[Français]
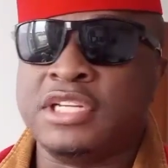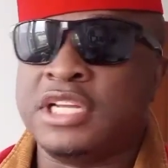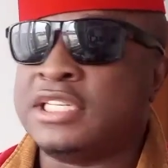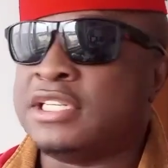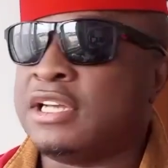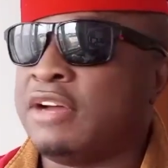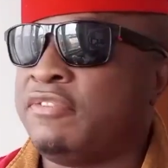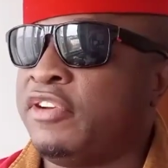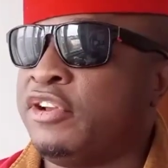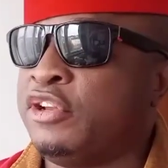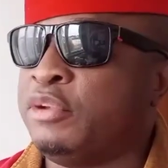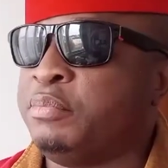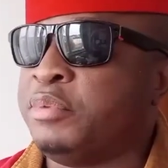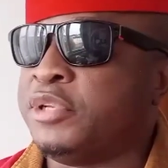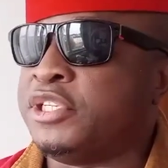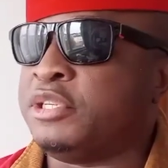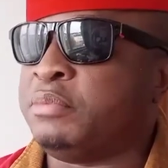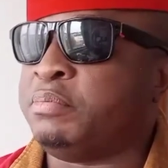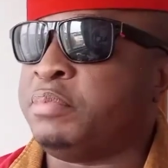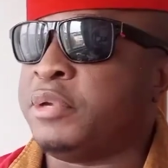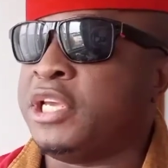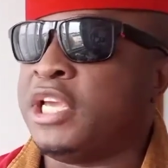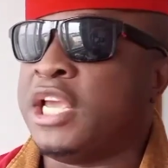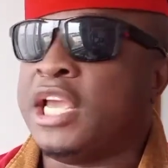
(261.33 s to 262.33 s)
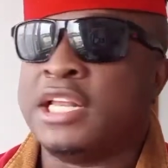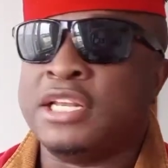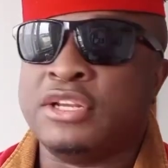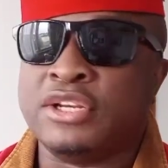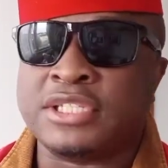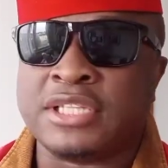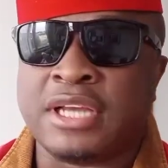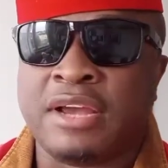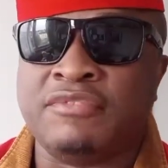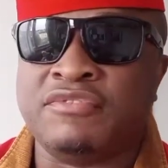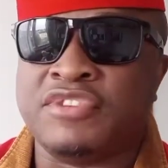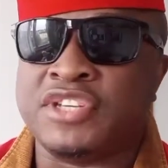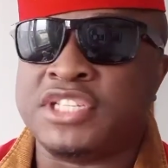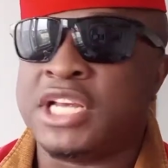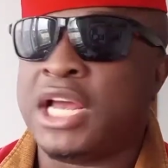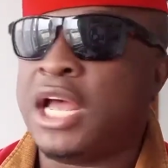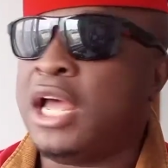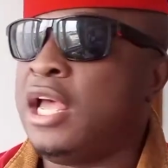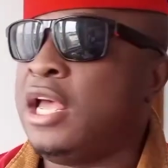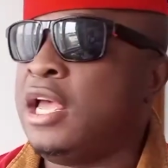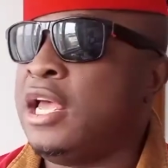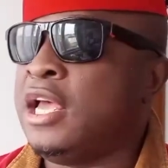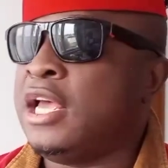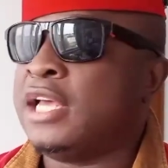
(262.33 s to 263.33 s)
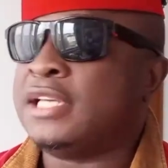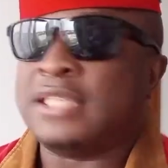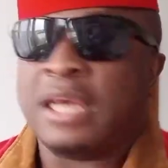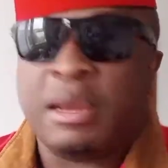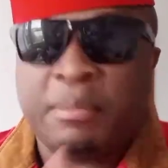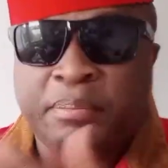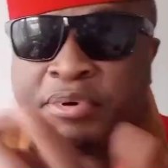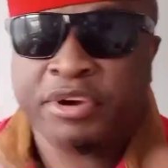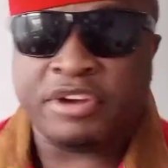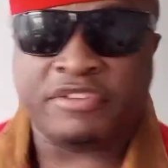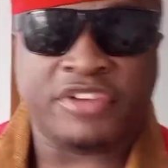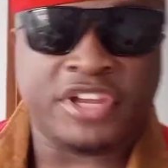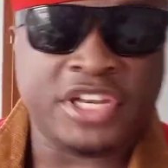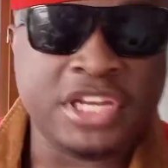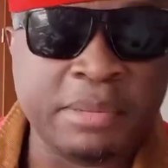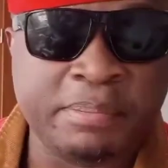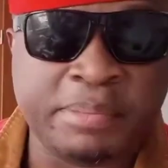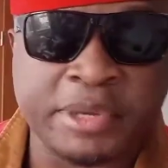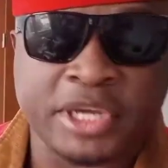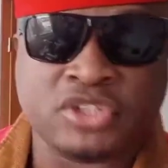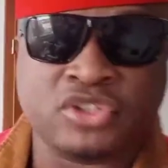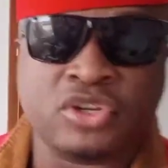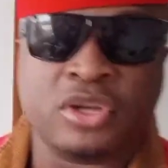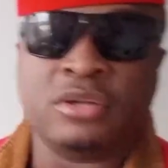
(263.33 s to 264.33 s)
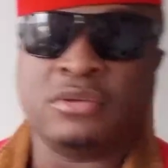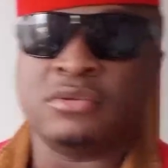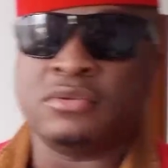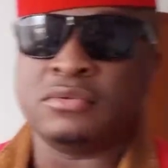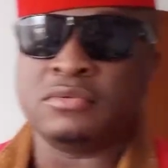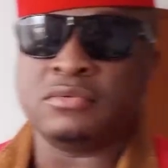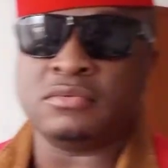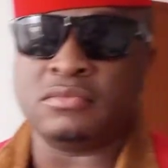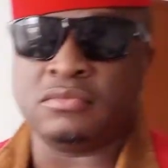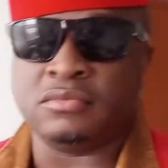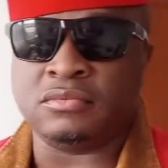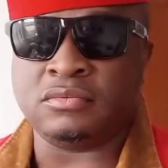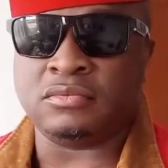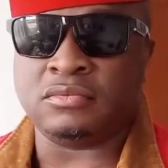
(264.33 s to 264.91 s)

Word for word: des enfants de petits pays et de sans visa sans prévenir personne,